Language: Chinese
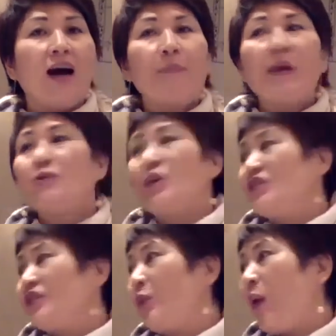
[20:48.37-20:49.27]
配全
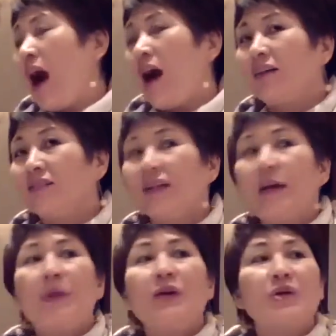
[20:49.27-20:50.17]
精华，
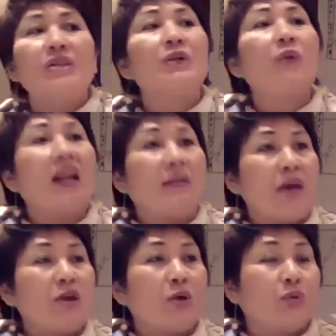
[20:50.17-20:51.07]
配全精华里
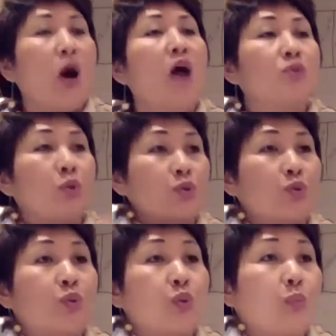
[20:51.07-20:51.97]
面有多少种
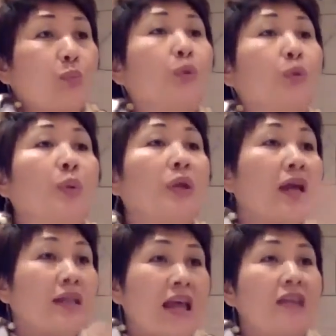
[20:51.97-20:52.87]
不同
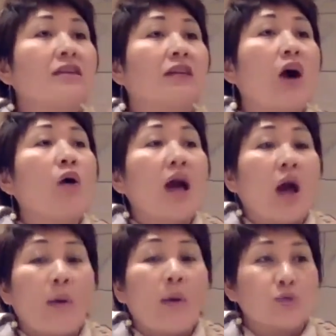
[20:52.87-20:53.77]
颜色的高抗
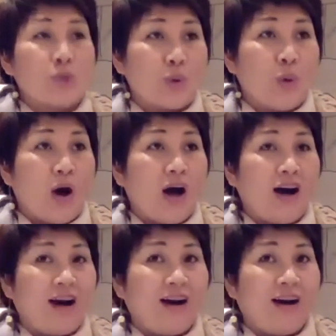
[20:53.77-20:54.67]
氧化的水果？
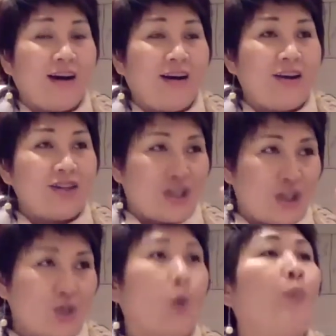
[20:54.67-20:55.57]

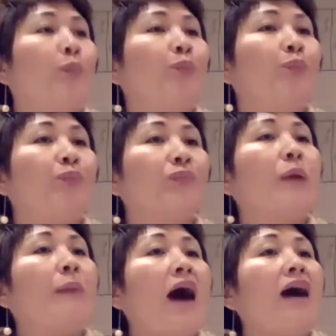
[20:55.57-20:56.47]
七种，
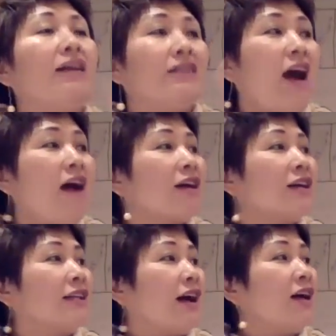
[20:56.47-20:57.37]
对吧？第二
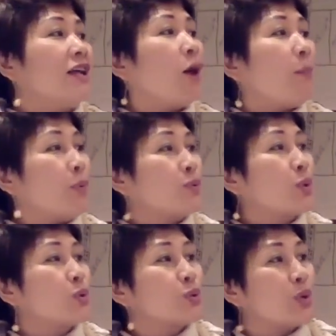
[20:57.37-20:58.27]
个呢，要补
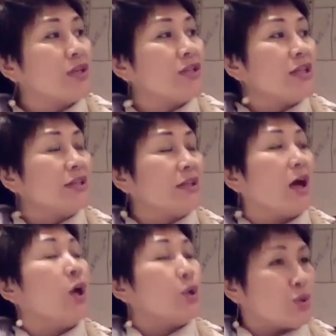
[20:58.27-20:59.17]
充纯净的
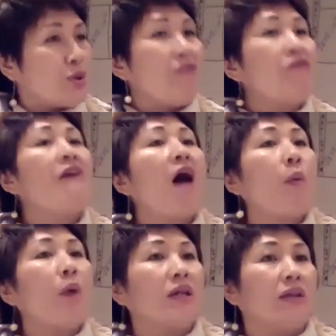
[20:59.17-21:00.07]
全
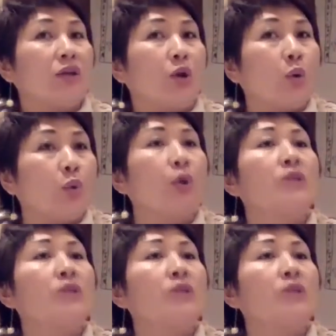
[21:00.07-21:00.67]
方位的有活